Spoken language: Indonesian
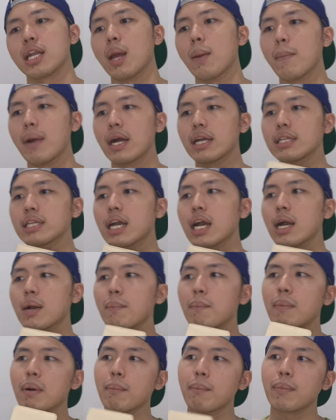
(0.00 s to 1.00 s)
Dia
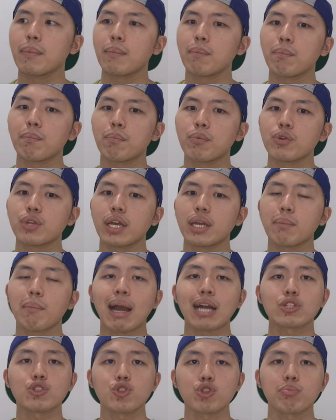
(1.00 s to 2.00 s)
banyak mempunyai
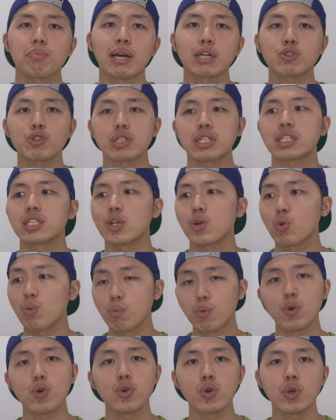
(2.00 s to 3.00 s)
maksud-maksud
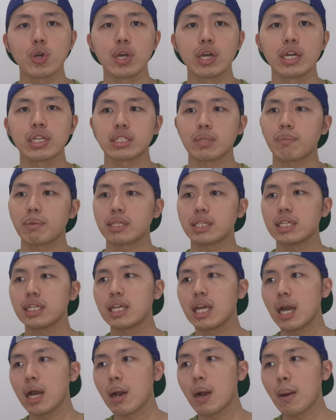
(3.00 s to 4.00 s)
terselubung seperti
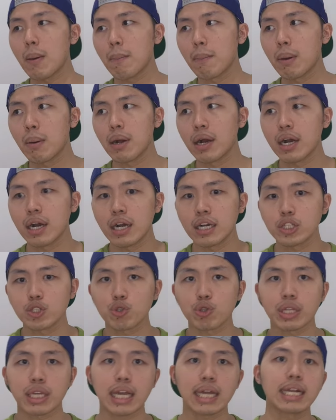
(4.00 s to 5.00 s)
dia
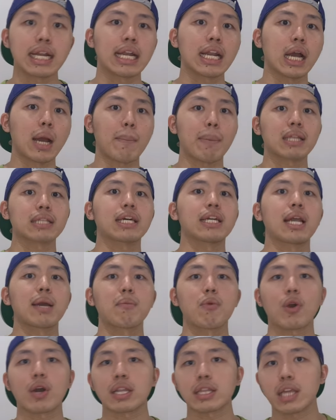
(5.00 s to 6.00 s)
menyuntikkan dana ke Partai
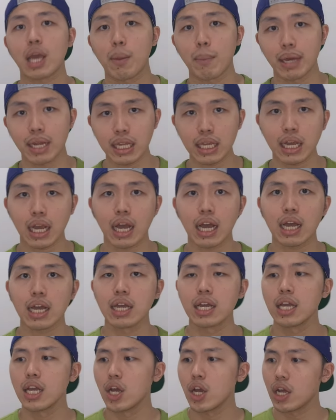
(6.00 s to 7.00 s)
Demokrat di Amerika
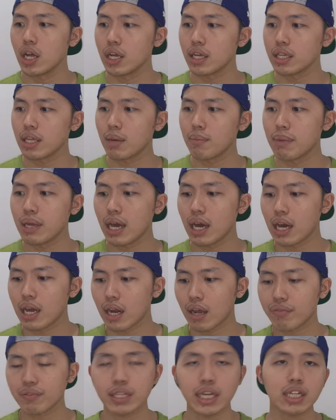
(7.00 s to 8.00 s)
ya
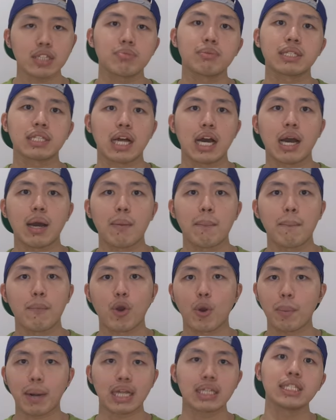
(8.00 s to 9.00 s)
biar FTX bisa
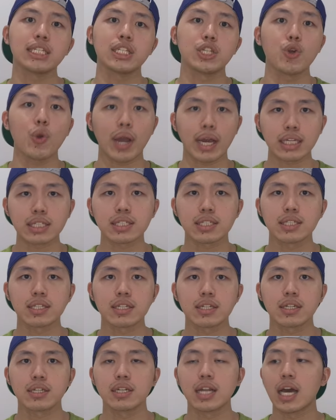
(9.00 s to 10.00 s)
beroperasi di
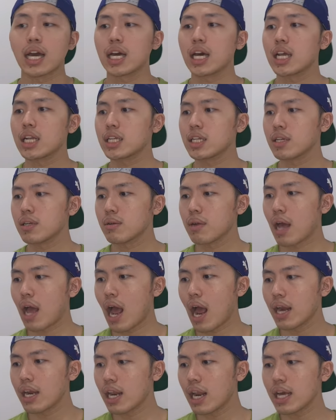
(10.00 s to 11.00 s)
US. Dan
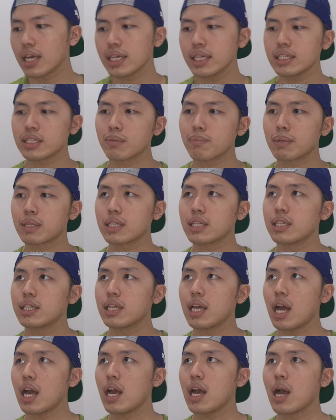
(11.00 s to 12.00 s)
ada lagi seperti
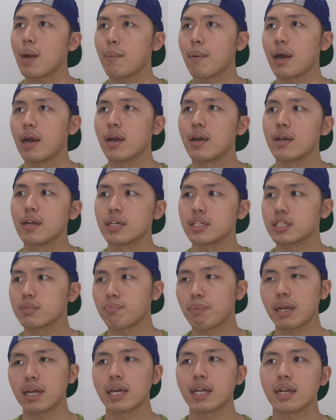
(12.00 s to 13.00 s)
dia apa?
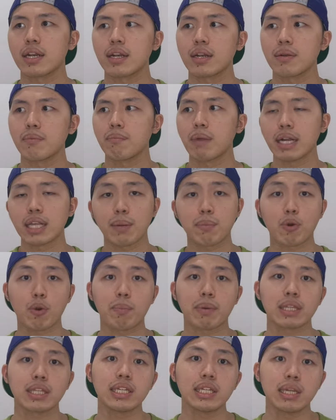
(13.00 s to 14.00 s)
spend banyak
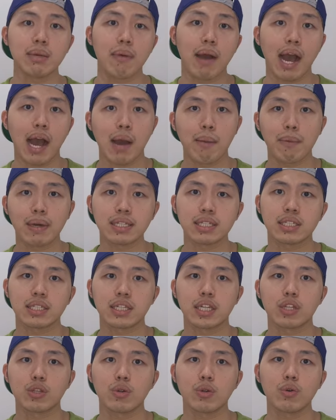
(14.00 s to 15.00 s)
properti di
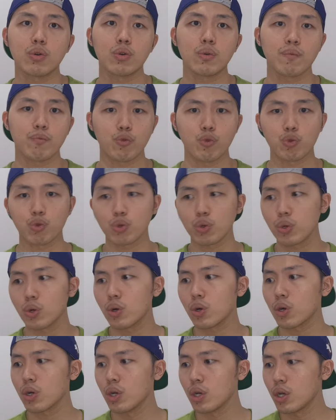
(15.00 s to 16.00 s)
Bahamas gitu loh
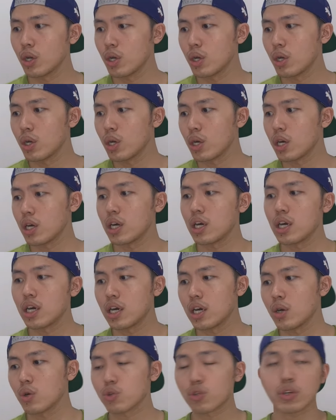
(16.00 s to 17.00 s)
untuk
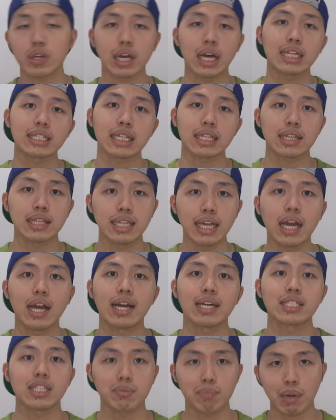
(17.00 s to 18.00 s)
uh, untuk aset dia,
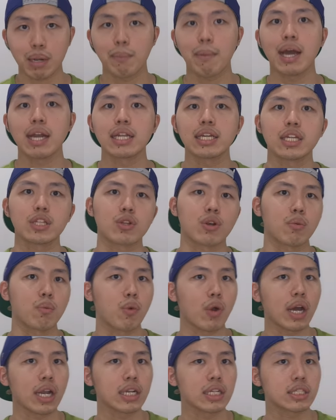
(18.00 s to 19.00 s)
aset pribadi gitu loh,
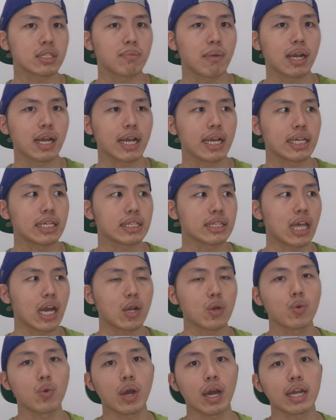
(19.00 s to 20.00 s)
bukan sebagai
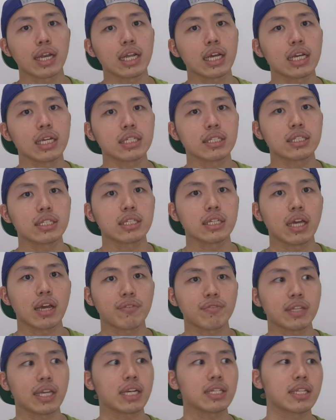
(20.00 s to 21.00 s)
tanggungannya si
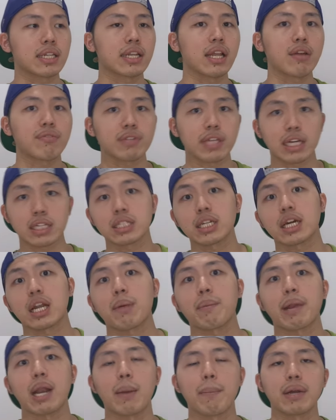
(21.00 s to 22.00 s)
FTX dan FTX-nya
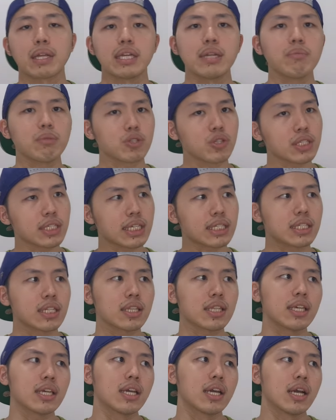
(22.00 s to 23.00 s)
kenapa-napa. Jadi maksudnya
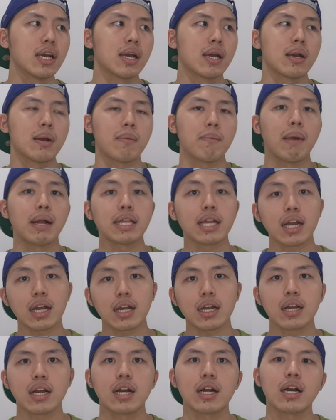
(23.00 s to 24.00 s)
CZ nih
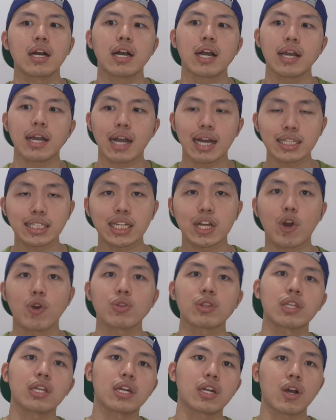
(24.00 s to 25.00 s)
banyak uh, kayak kasih
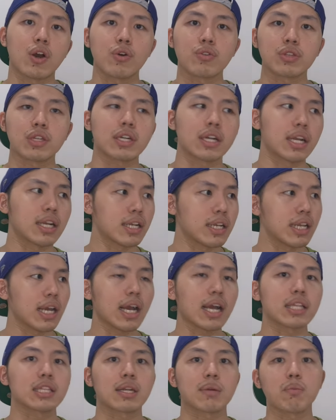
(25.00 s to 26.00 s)
counter counter dan
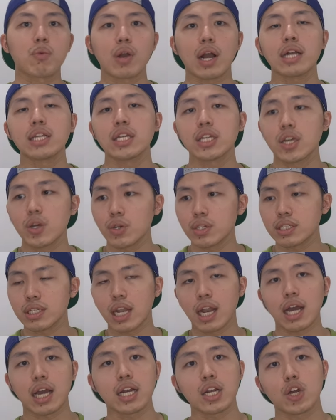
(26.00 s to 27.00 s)
dia kayak terbuka aja ya udah
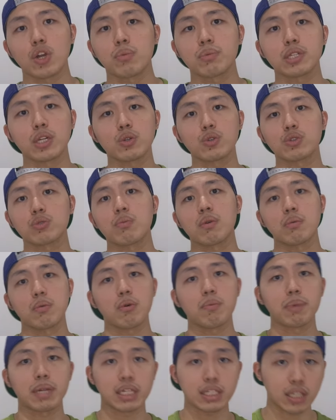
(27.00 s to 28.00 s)
silahkan kalau bisa lu semua
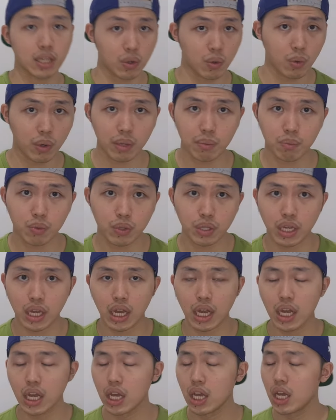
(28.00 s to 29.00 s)
mau periksa gue
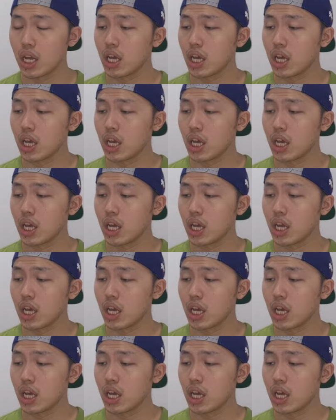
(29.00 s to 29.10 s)
punya